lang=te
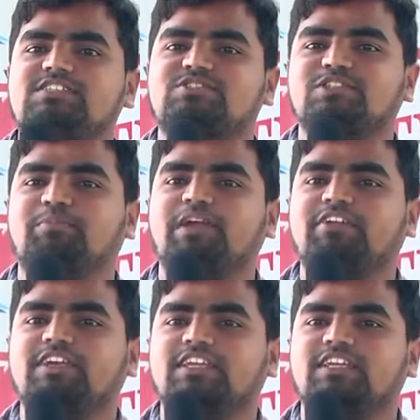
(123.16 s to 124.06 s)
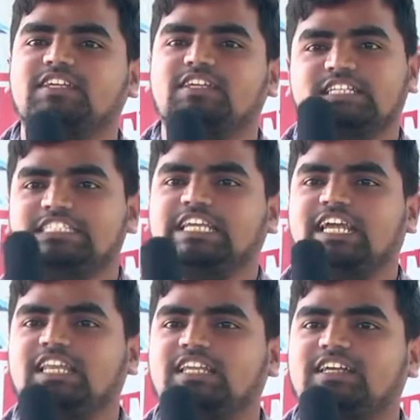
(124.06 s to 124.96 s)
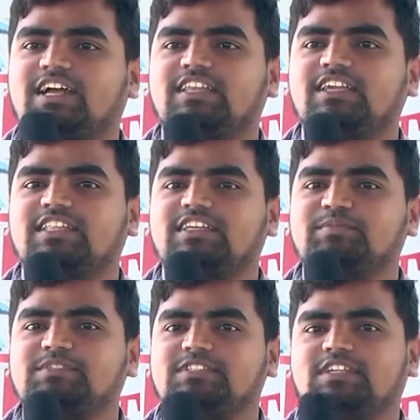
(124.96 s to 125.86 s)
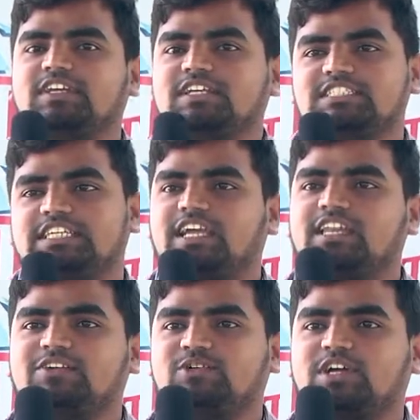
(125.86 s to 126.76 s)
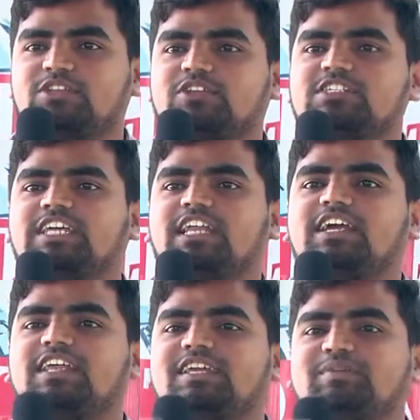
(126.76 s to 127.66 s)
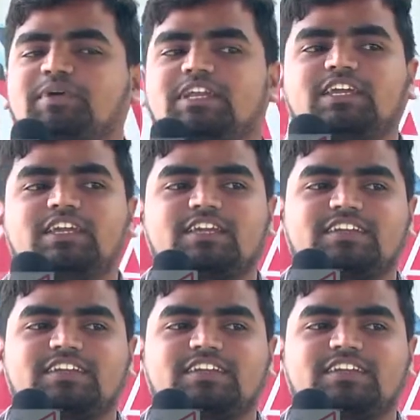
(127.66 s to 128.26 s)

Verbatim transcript: చేస్తుంది ప్రైవేట్కి చేయాలి కానీ అది చేయాలి ఒక అంతులో చేయాలి కానీ మరీ